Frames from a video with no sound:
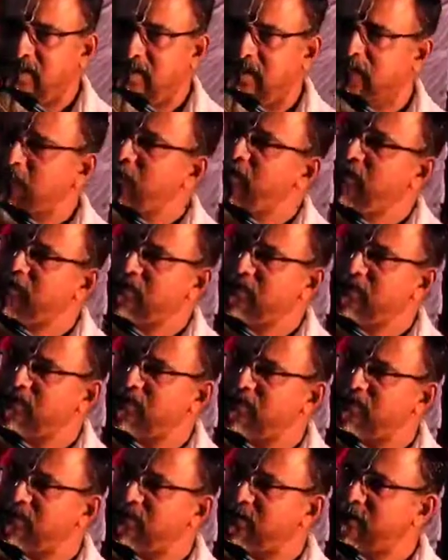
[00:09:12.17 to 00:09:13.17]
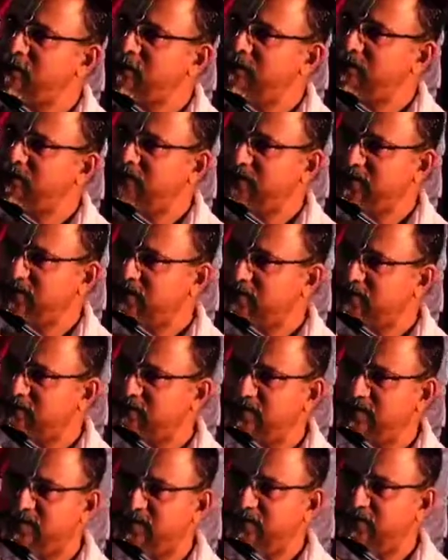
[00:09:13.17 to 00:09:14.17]
கர்மானுஷ்டானங்கள்லாம் பண்ணி
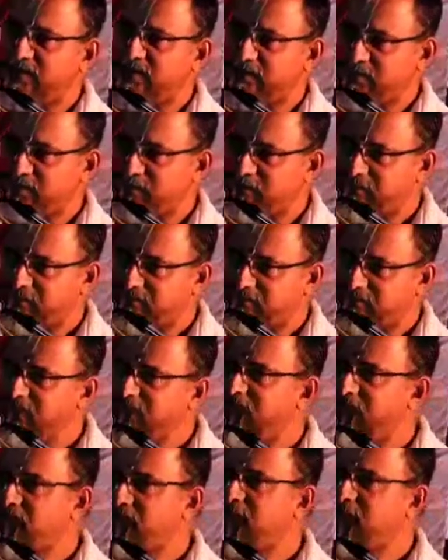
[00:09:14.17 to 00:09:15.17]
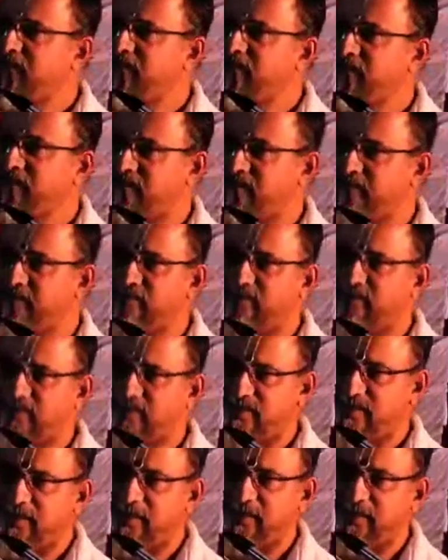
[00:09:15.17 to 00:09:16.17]
கரையேறவா கரையேறட்டும் தியானம் பண்ணி கரையேறவா
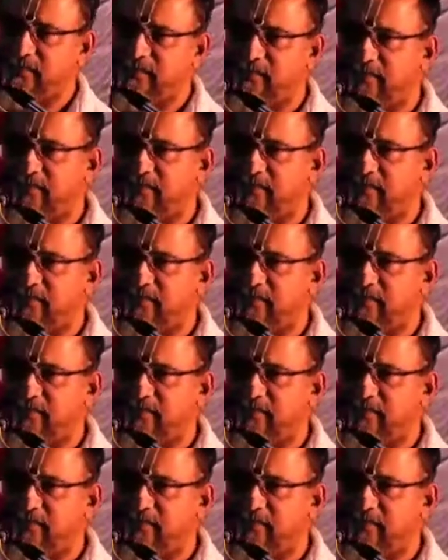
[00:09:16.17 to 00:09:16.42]
கரையட்டும்